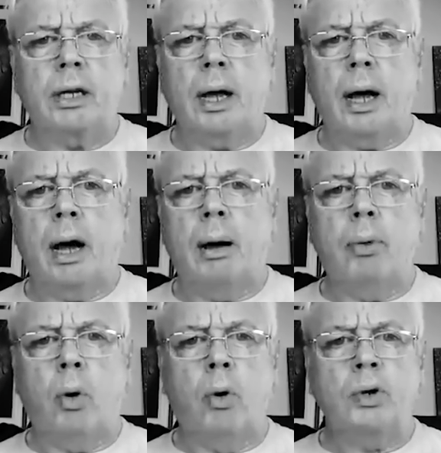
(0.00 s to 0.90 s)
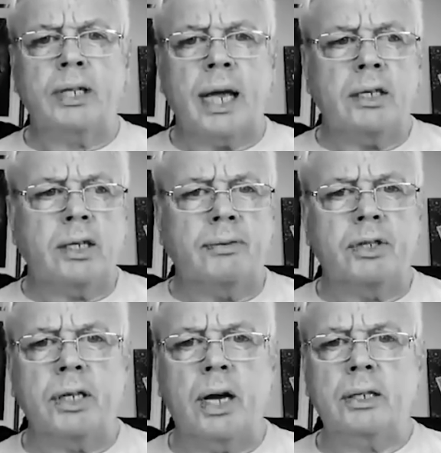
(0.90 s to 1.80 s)
wenn jegliches Gefühl
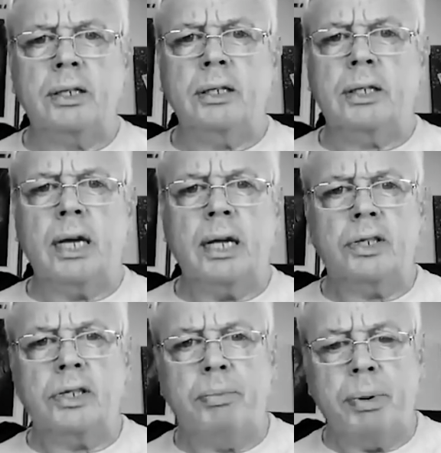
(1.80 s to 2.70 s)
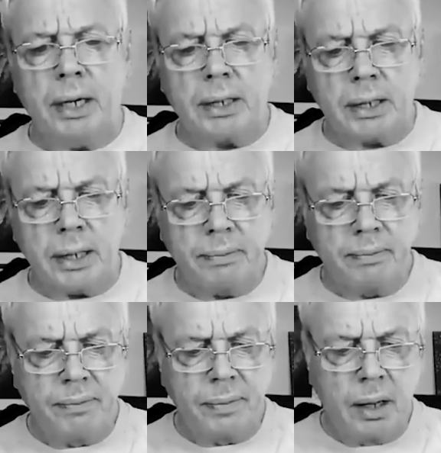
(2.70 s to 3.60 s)
von Sicherheit und Stabilität
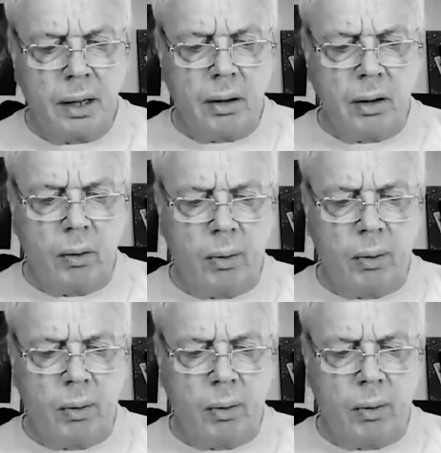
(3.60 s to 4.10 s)
verloren ist?